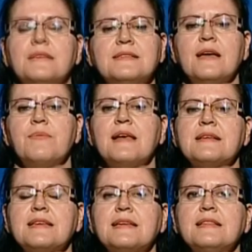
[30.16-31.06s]
Sia per
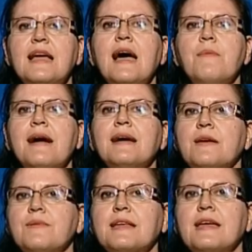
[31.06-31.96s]
la serietà, ma
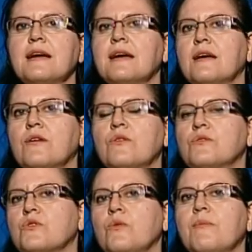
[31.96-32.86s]
anche perché eh,
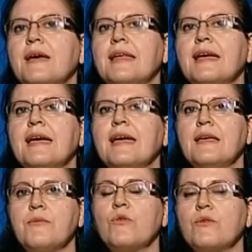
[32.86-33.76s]
conosco bene
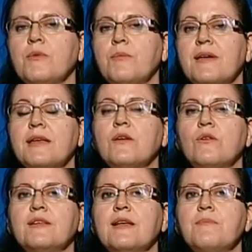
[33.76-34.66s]
i, i
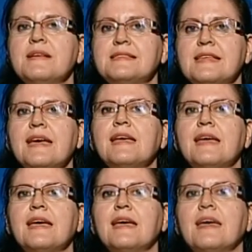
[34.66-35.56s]
pericoli del
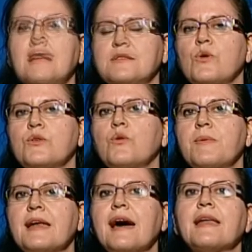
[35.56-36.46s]
mestiere, so
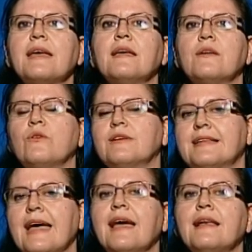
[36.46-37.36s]
adoperare i
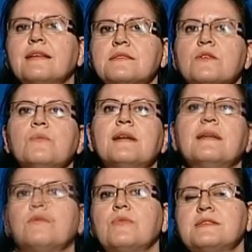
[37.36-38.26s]
coltelli,
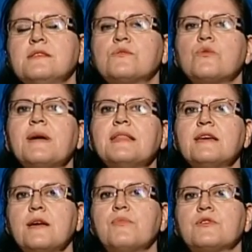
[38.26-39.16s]
insomma, questi
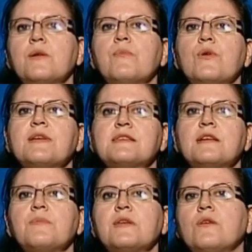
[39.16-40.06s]
strumenti che potrebbero essere
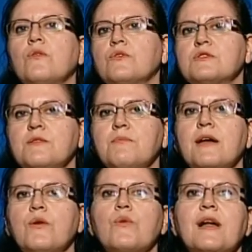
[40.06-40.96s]
essere pericolosi in
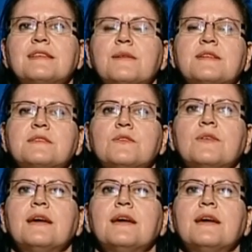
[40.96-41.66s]
mano a un'altra persona.